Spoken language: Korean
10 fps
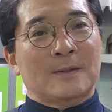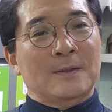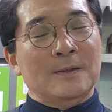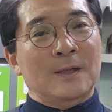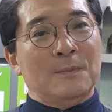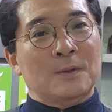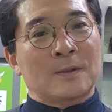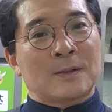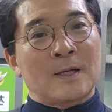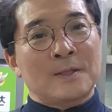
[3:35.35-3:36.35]

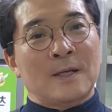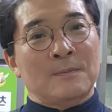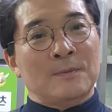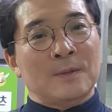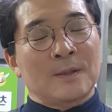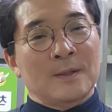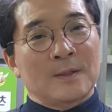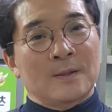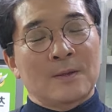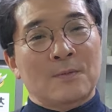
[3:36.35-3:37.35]
그때부터는 다시 한번
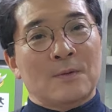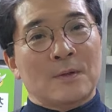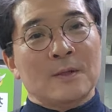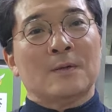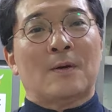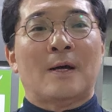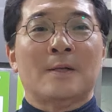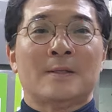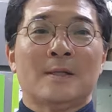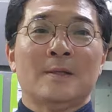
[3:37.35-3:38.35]
넣고 끓이도
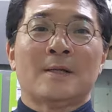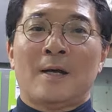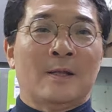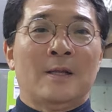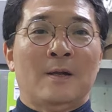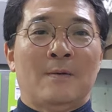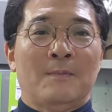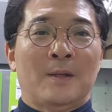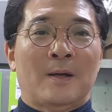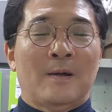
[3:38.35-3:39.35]
알이 더 이상 안
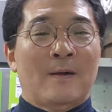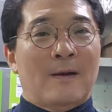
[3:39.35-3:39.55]
튀나옵니다.